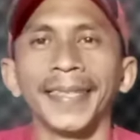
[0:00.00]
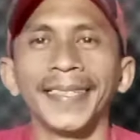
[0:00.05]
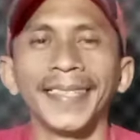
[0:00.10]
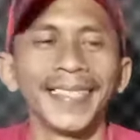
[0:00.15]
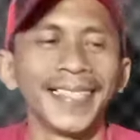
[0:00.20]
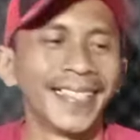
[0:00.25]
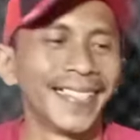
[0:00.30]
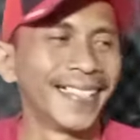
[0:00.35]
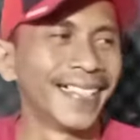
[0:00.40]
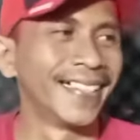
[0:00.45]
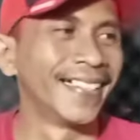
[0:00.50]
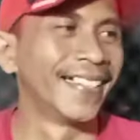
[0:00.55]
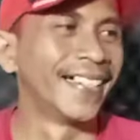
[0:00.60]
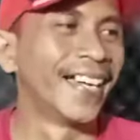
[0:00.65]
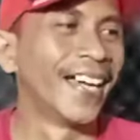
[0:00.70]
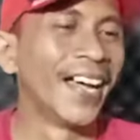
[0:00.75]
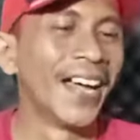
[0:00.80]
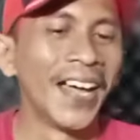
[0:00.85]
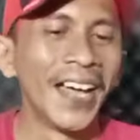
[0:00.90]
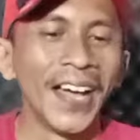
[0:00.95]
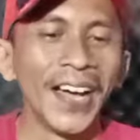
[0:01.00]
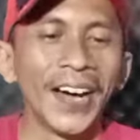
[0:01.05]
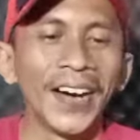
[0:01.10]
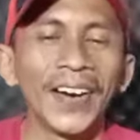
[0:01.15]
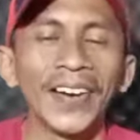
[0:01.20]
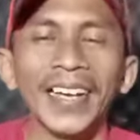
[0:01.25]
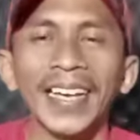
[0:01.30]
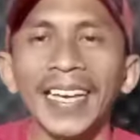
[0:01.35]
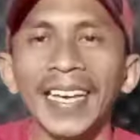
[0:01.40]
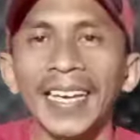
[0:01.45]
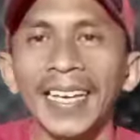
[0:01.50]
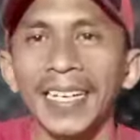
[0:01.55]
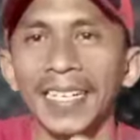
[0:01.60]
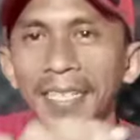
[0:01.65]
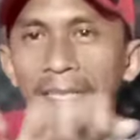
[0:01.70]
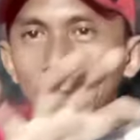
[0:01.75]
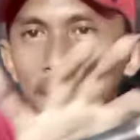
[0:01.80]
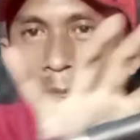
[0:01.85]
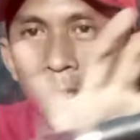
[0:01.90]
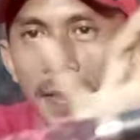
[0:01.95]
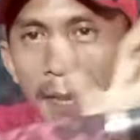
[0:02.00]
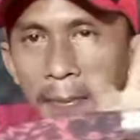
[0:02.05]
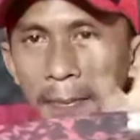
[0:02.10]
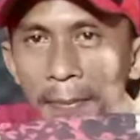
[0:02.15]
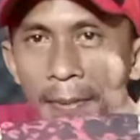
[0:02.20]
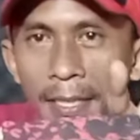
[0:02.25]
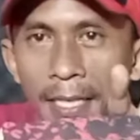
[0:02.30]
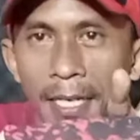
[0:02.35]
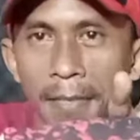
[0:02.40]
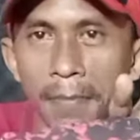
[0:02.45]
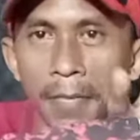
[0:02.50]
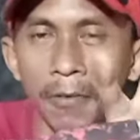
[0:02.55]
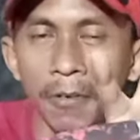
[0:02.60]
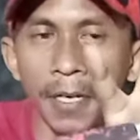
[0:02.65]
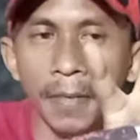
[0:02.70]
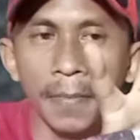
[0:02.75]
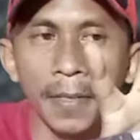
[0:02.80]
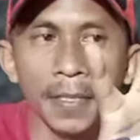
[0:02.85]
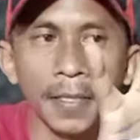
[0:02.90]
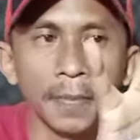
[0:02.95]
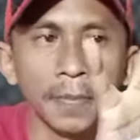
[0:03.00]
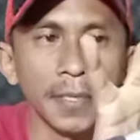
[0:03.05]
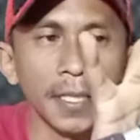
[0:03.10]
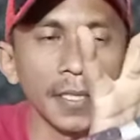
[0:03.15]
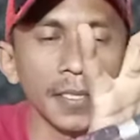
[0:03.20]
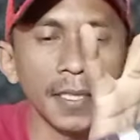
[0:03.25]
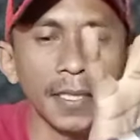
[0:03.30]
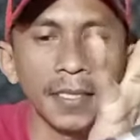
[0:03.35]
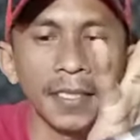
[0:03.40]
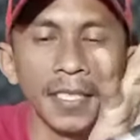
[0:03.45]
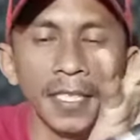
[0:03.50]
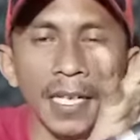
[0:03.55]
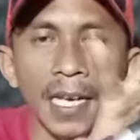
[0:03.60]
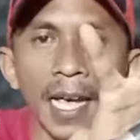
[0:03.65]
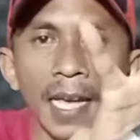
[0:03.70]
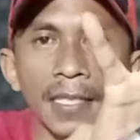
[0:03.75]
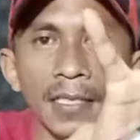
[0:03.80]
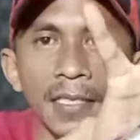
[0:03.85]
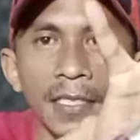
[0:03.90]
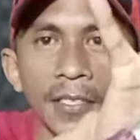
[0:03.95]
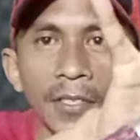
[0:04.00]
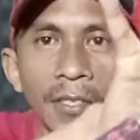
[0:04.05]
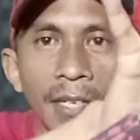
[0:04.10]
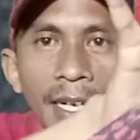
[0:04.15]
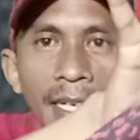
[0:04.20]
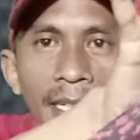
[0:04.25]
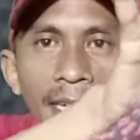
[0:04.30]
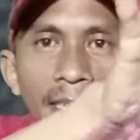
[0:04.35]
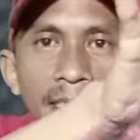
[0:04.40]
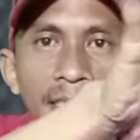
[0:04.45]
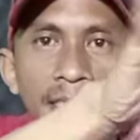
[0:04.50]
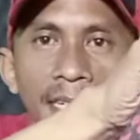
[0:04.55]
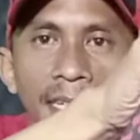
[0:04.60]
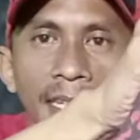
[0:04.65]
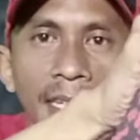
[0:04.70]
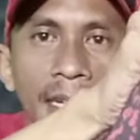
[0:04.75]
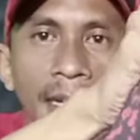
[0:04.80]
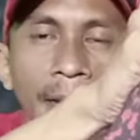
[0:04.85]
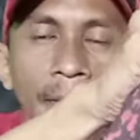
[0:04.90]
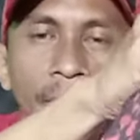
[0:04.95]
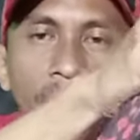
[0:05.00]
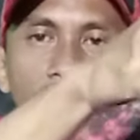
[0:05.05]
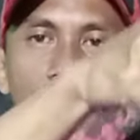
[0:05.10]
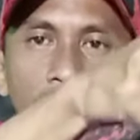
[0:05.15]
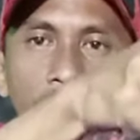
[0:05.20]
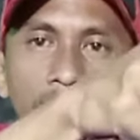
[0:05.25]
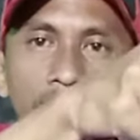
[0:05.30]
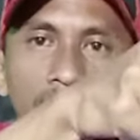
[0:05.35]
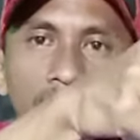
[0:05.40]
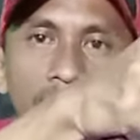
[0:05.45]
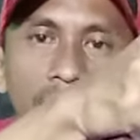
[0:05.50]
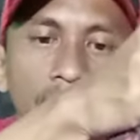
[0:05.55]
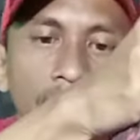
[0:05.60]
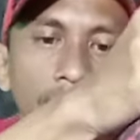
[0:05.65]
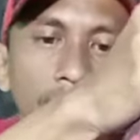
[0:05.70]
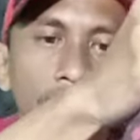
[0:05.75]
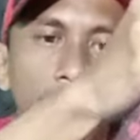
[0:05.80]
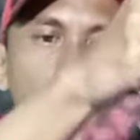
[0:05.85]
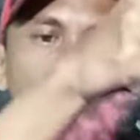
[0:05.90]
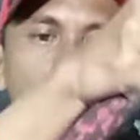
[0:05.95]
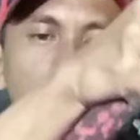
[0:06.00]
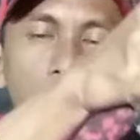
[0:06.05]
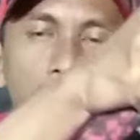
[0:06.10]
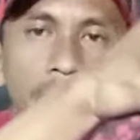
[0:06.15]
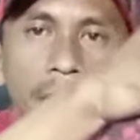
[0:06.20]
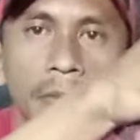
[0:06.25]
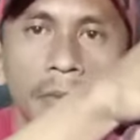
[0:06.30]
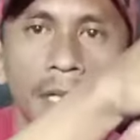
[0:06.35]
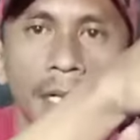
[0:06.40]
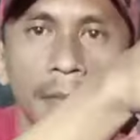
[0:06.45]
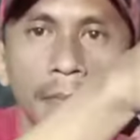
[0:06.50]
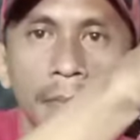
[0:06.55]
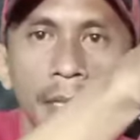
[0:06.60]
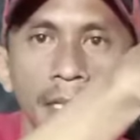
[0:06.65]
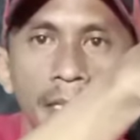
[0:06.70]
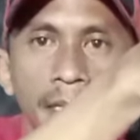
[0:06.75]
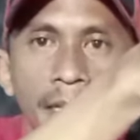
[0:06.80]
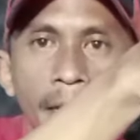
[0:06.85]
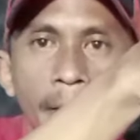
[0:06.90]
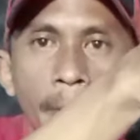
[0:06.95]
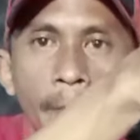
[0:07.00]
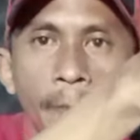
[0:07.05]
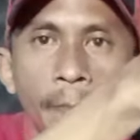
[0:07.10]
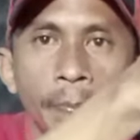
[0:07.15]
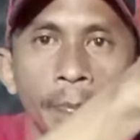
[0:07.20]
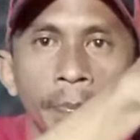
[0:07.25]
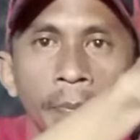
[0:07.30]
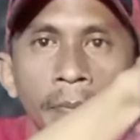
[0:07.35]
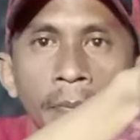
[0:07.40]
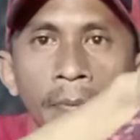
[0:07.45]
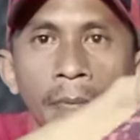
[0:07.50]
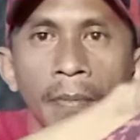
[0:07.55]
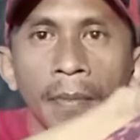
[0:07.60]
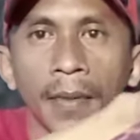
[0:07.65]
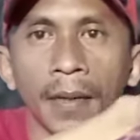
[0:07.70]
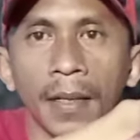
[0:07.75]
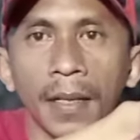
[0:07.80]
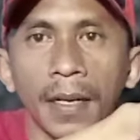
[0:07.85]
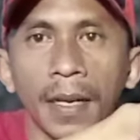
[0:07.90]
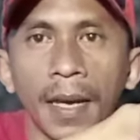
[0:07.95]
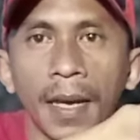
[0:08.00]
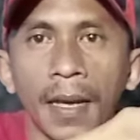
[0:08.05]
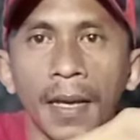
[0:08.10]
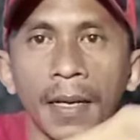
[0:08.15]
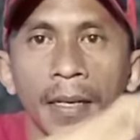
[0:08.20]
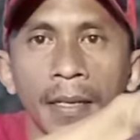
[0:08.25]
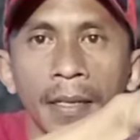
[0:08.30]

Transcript: oke okay, di bagian bawah bottom session ciri khas di joran casting ya seperti ini teman-teman bentukan batnya nah